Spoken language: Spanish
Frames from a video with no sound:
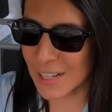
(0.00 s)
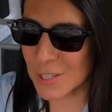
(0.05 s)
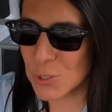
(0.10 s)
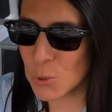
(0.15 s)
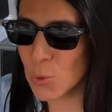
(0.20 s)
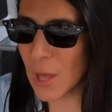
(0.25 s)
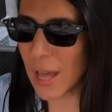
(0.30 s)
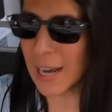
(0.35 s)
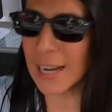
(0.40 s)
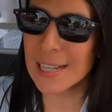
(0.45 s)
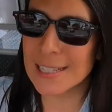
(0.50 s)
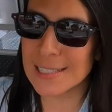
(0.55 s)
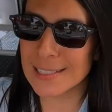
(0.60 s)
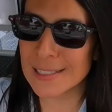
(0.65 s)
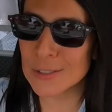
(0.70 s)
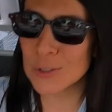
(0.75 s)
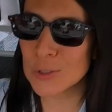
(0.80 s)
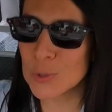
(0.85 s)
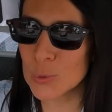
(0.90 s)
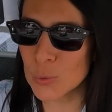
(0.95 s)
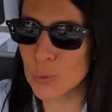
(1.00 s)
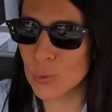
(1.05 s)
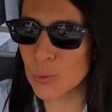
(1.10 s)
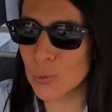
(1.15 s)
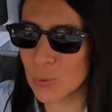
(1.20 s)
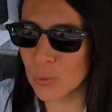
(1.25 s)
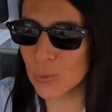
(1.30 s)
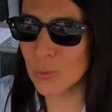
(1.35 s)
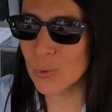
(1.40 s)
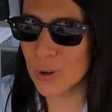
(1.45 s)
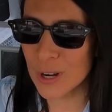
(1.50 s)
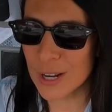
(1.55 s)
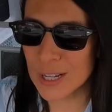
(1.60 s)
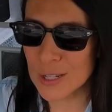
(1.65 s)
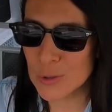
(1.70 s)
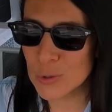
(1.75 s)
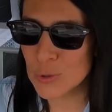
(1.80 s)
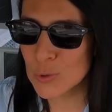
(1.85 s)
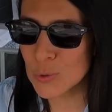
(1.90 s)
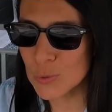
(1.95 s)
ayudarles en su,
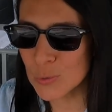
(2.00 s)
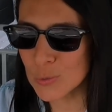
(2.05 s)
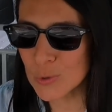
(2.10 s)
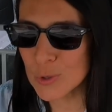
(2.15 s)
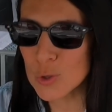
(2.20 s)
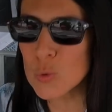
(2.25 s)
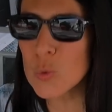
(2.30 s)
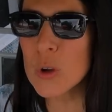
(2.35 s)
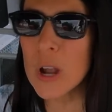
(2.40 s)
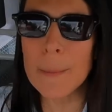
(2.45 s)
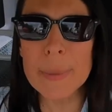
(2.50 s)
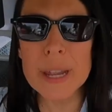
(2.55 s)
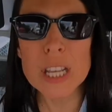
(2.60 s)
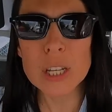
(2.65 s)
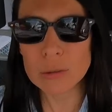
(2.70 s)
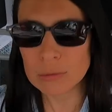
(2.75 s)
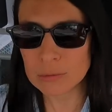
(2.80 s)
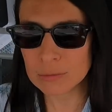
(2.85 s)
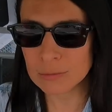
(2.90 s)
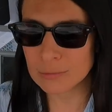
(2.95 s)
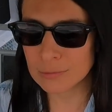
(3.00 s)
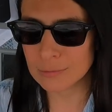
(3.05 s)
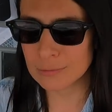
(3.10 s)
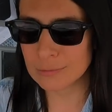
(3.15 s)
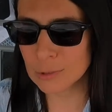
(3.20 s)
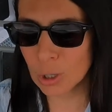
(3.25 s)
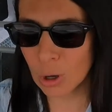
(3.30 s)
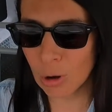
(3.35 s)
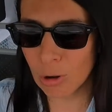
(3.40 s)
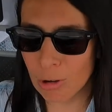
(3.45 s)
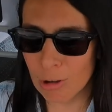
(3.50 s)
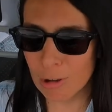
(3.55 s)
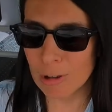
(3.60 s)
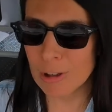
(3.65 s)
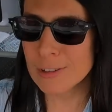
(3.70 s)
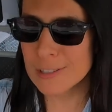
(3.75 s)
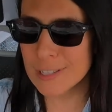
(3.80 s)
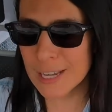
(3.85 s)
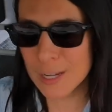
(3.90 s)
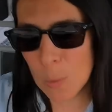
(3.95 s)
en su, camino, ¿no?
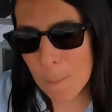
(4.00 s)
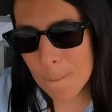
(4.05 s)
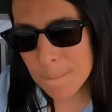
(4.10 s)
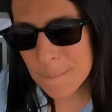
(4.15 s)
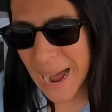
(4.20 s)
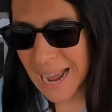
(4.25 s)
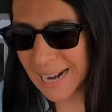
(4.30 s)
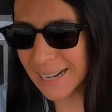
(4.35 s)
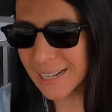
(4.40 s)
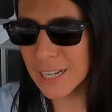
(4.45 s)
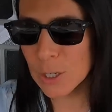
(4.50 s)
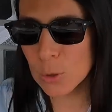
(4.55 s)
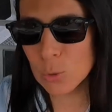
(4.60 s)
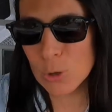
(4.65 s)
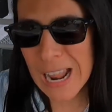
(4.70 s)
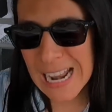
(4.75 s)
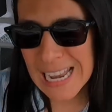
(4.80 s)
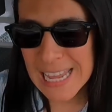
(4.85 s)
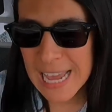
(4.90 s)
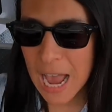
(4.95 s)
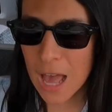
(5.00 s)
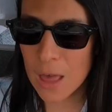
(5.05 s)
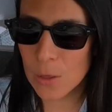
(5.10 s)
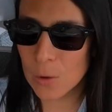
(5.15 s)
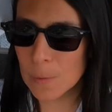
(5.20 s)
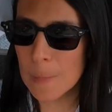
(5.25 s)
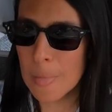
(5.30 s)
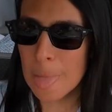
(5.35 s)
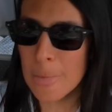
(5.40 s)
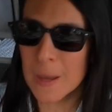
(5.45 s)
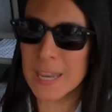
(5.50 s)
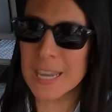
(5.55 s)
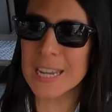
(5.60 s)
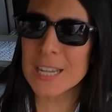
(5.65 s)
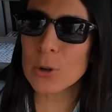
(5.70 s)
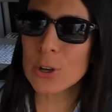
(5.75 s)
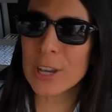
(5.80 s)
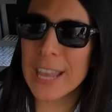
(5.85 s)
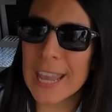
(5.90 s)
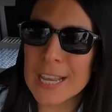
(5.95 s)
Ser un partner, un aliado. Y
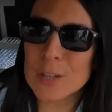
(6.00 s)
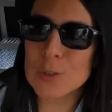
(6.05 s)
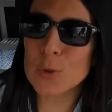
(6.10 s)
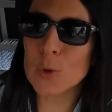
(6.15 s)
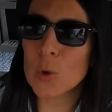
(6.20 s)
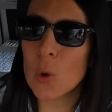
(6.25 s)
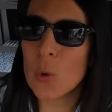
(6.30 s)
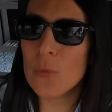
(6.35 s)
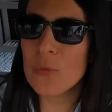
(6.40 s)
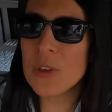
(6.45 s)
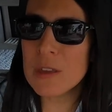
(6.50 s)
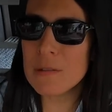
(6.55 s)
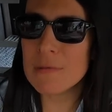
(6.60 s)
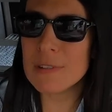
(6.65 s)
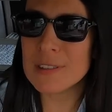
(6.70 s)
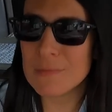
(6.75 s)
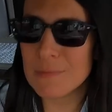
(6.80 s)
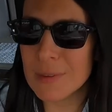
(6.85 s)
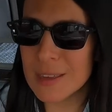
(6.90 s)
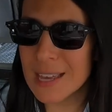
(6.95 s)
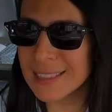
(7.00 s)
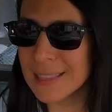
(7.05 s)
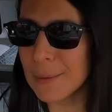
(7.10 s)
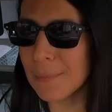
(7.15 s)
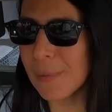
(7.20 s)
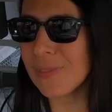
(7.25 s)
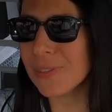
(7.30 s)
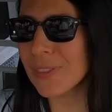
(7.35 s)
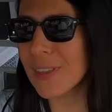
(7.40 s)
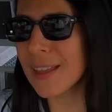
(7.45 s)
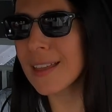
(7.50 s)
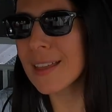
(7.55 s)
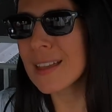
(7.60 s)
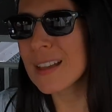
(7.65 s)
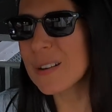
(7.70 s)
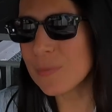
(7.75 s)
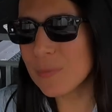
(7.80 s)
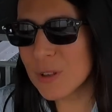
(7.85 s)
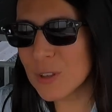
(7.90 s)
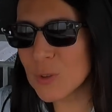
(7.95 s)
creo que eso lo vives. Inmediatamente
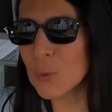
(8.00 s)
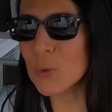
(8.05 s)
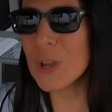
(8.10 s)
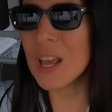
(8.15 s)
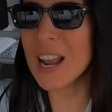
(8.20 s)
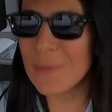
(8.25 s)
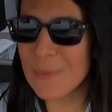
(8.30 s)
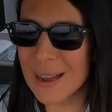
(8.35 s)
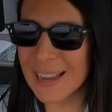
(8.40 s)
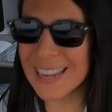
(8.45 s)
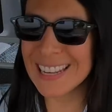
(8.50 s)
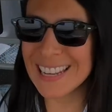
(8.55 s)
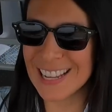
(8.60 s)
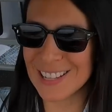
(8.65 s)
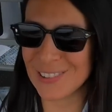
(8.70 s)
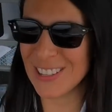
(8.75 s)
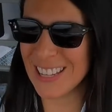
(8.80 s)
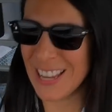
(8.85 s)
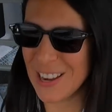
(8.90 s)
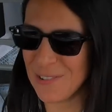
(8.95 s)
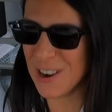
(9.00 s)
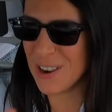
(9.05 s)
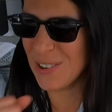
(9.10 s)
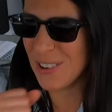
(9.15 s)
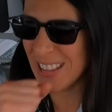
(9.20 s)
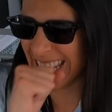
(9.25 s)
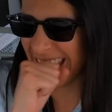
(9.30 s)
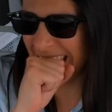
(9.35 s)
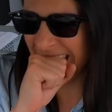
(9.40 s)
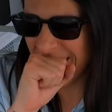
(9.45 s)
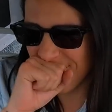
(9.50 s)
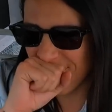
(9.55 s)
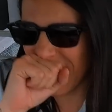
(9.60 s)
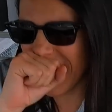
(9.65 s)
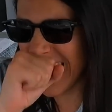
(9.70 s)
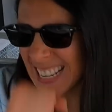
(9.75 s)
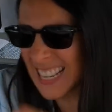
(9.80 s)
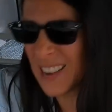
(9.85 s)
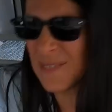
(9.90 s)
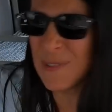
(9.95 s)
me subí a la máquina. Yo dije, bueno, ¿y qué
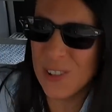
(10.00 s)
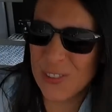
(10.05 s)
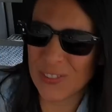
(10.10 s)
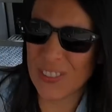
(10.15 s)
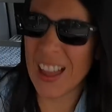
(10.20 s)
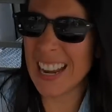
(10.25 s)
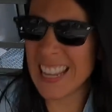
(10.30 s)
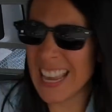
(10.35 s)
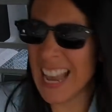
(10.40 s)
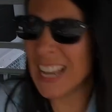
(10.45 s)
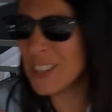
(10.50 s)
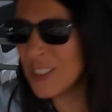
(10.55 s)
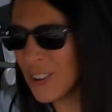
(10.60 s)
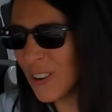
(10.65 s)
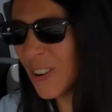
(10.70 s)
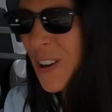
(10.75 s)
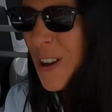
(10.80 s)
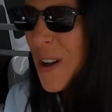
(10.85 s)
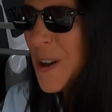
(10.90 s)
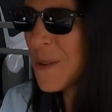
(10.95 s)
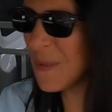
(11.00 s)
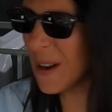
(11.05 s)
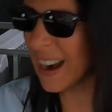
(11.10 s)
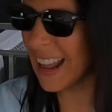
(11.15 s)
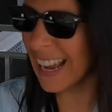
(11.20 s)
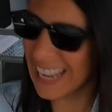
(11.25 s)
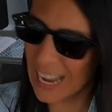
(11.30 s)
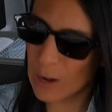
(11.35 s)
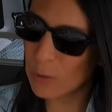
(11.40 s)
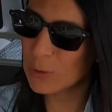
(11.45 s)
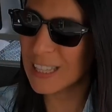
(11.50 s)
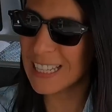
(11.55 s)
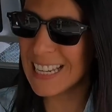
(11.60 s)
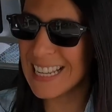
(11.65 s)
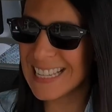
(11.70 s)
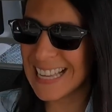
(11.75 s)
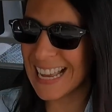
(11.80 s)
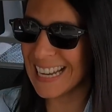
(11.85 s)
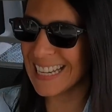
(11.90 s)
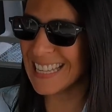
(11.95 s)
empresa montaría yo? ¿Para qué
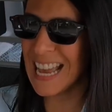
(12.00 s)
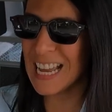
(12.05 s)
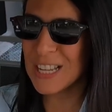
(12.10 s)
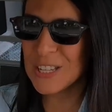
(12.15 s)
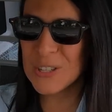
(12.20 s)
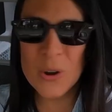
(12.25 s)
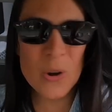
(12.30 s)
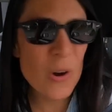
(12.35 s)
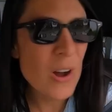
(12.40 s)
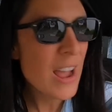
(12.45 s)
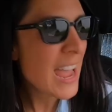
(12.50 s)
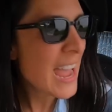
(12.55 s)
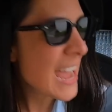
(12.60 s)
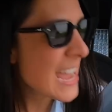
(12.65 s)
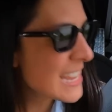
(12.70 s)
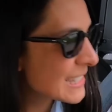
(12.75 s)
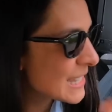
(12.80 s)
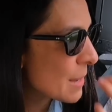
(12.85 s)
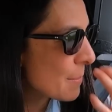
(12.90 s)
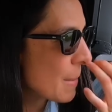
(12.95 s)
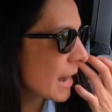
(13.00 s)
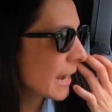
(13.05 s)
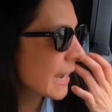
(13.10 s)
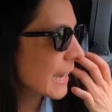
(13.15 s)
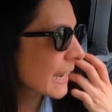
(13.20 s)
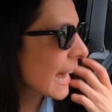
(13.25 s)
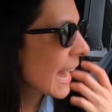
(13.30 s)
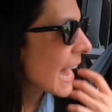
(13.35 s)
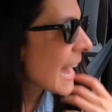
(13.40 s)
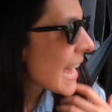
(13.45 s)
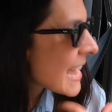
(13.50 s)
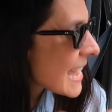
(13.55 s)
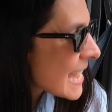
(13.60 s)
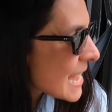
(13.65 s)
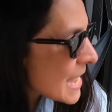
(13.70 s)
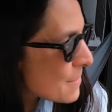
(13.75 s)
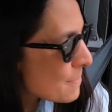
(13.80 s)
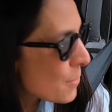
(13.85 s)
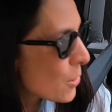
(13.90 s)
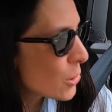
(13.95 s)
utilizaría yo esta máquina?
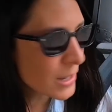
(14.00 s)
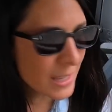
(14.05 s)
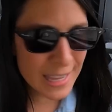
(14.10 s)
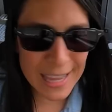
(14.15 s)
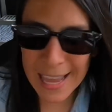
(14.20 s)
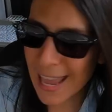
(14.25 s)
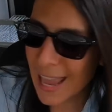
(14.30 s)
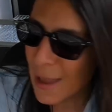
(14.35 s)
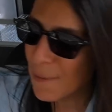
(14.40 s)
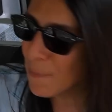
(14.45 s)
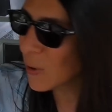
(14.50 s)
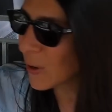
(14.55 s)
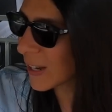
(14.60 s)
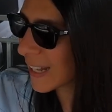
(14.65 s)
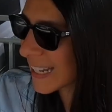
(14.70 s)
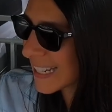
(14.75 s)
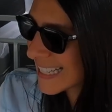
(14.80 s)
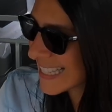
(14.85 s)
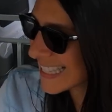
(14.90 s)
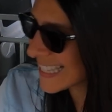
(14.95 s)
Porque, porque